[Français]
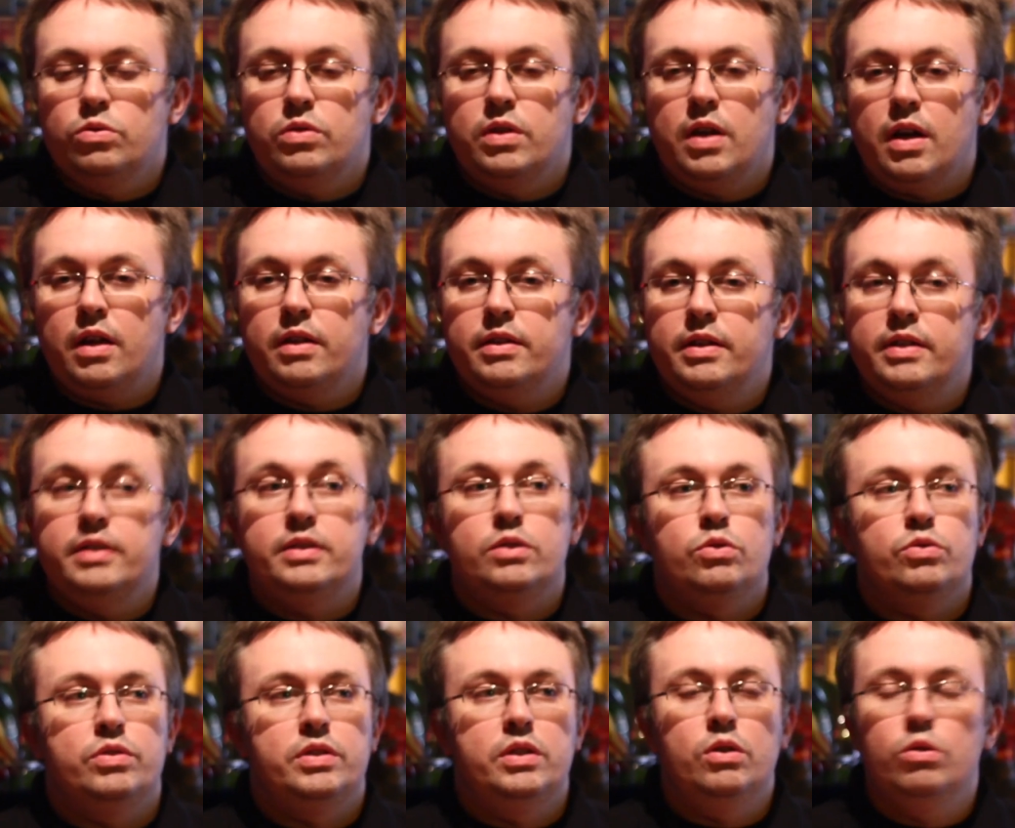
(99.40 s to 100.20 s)
gardé,
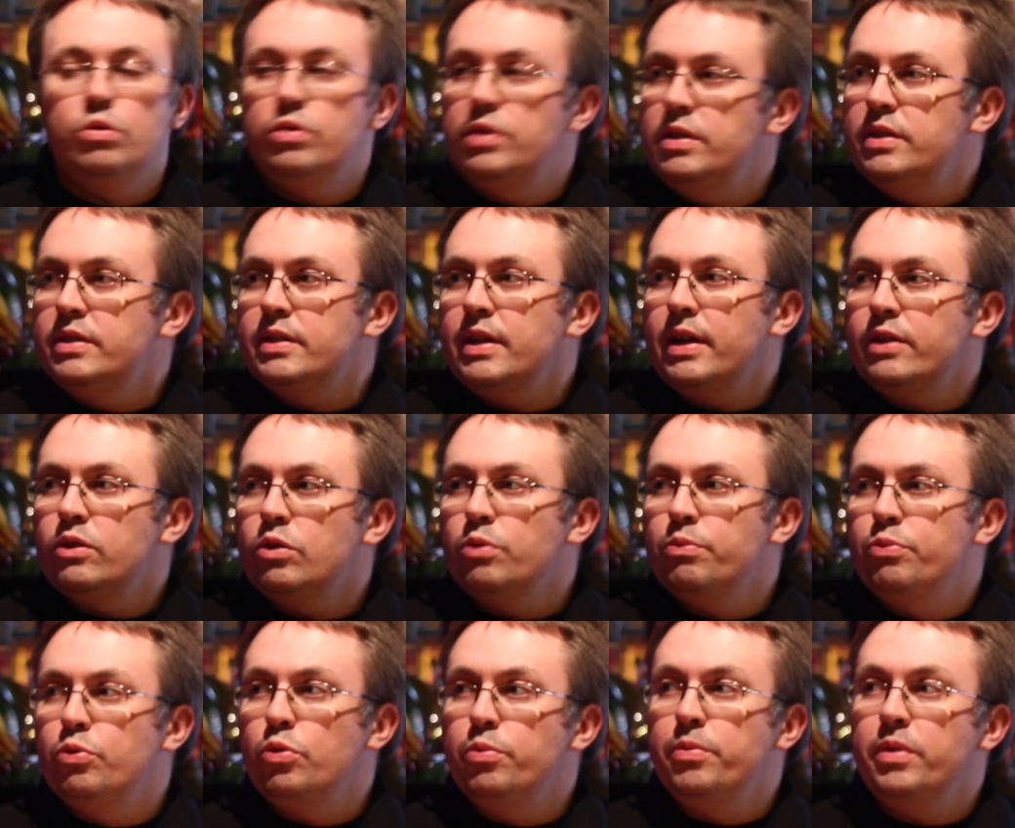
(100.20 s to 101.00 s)
c'est aussi le design
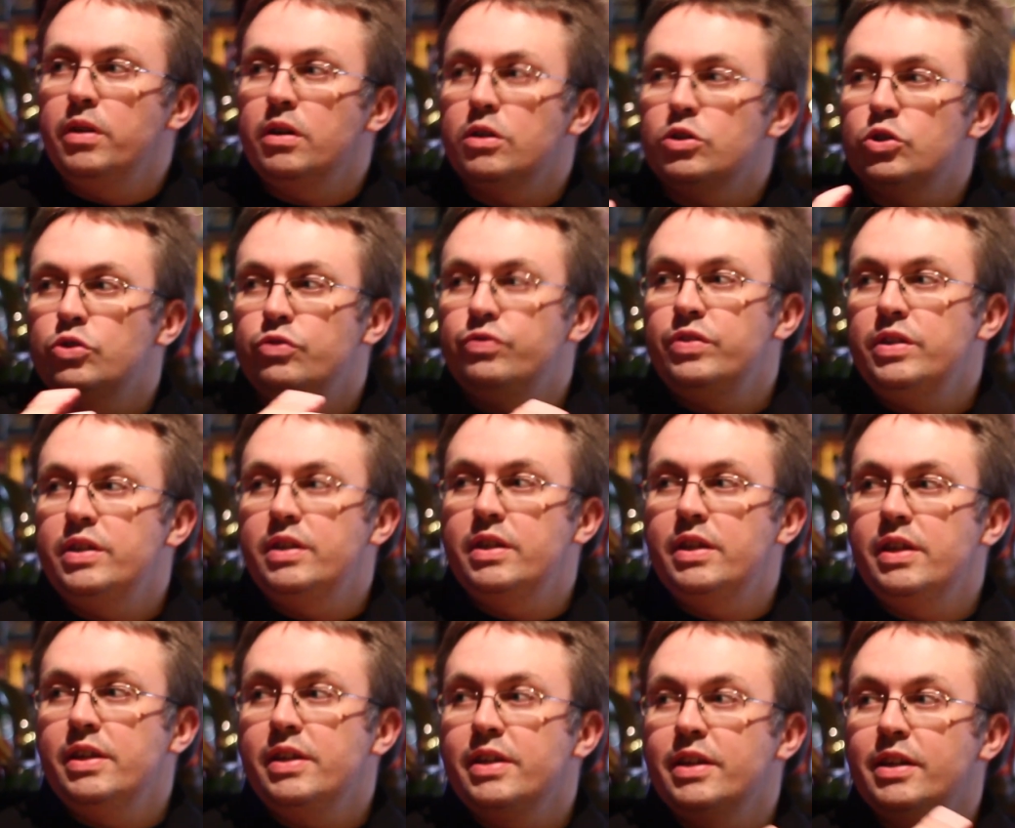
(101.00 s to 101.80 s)
un peu mélange
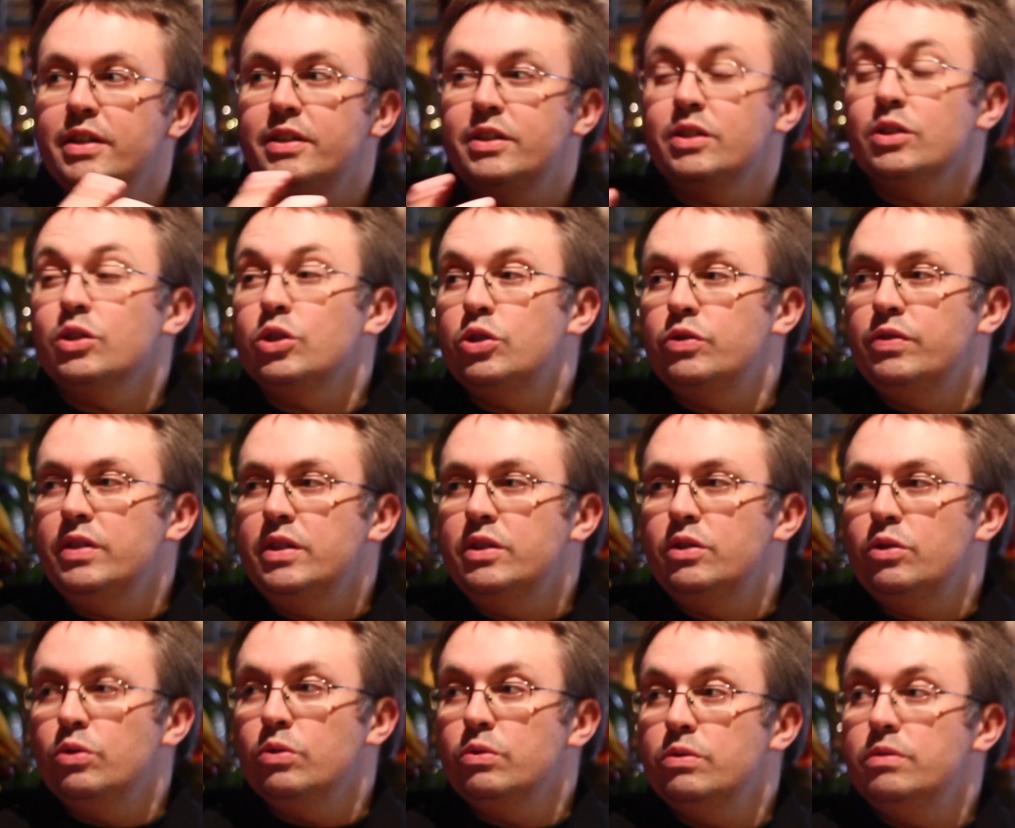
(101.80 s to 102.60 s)
viking et
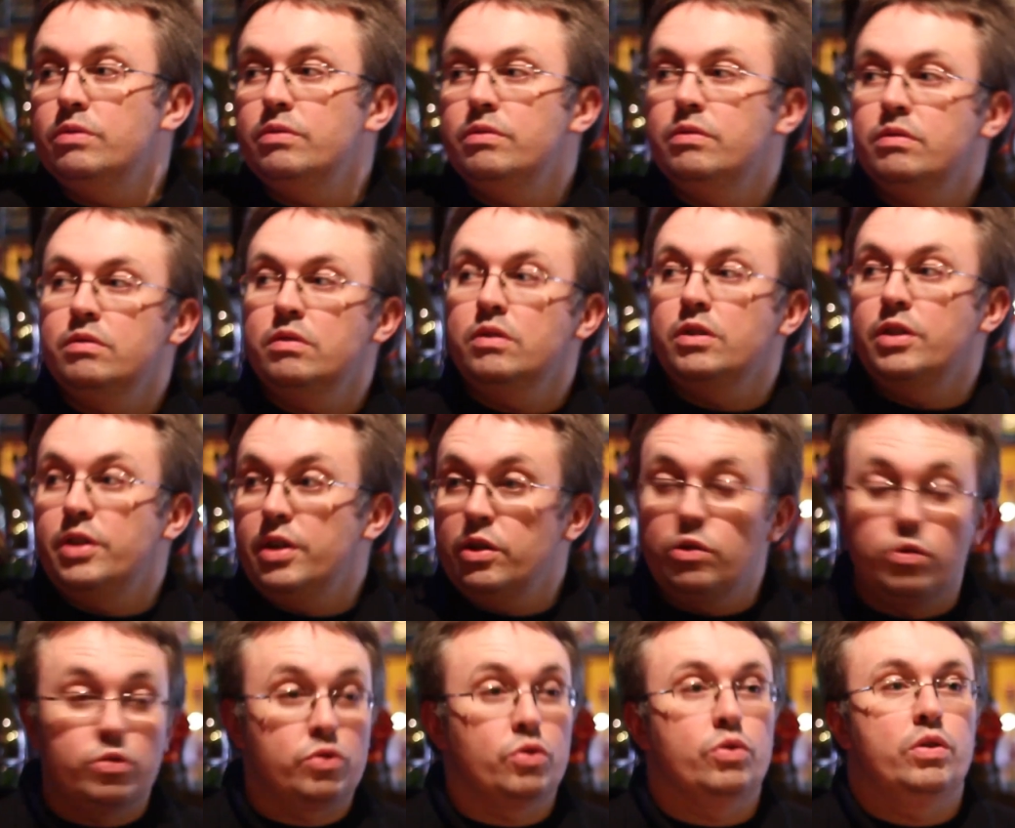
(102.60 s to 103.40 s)
science-fiction, mm. qui
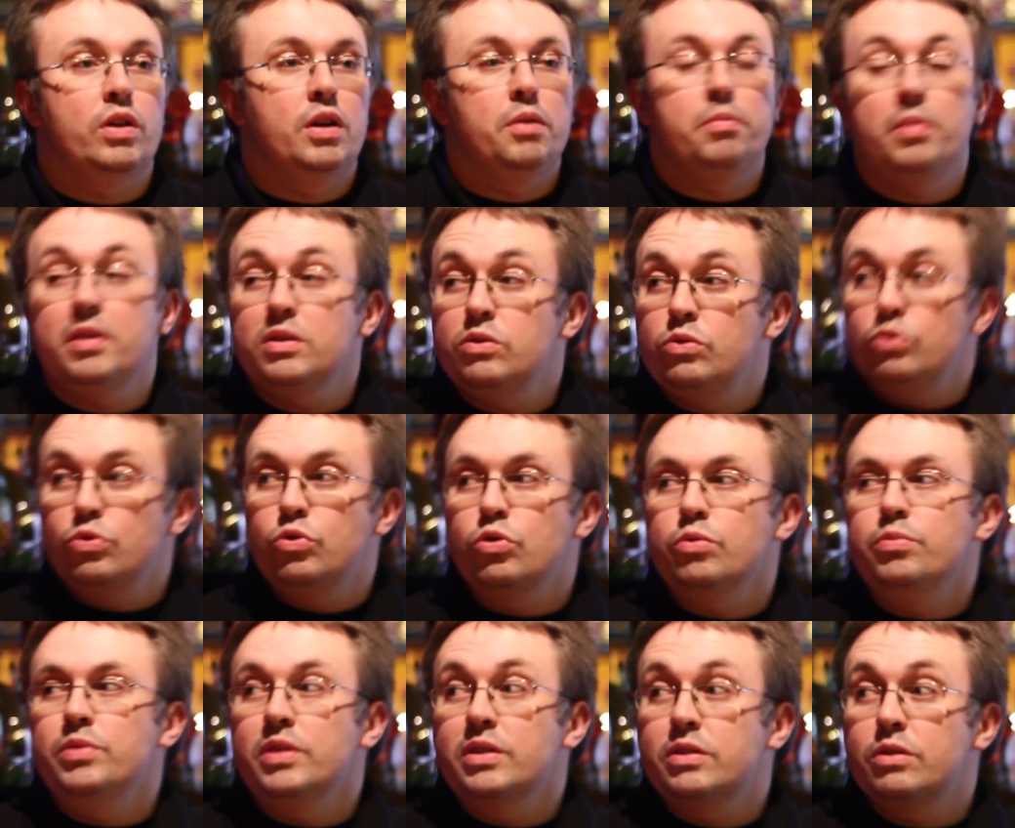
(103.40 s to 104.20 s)
est de son à la base du
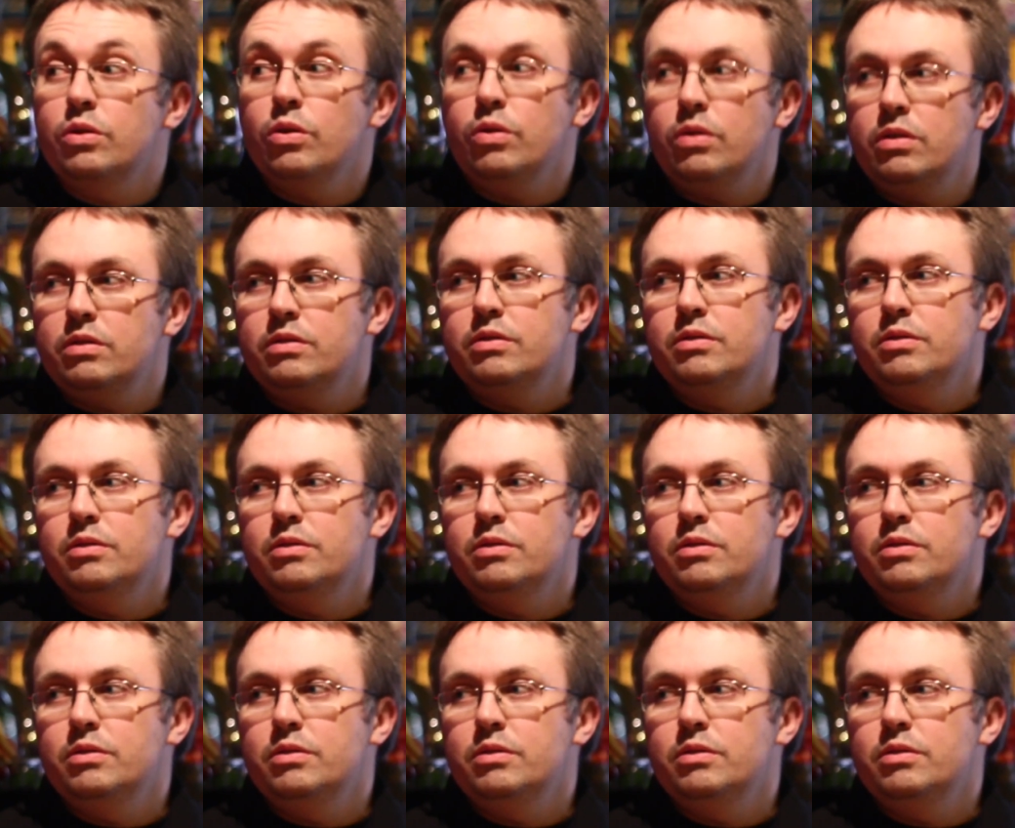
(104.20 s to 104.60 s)
comic store.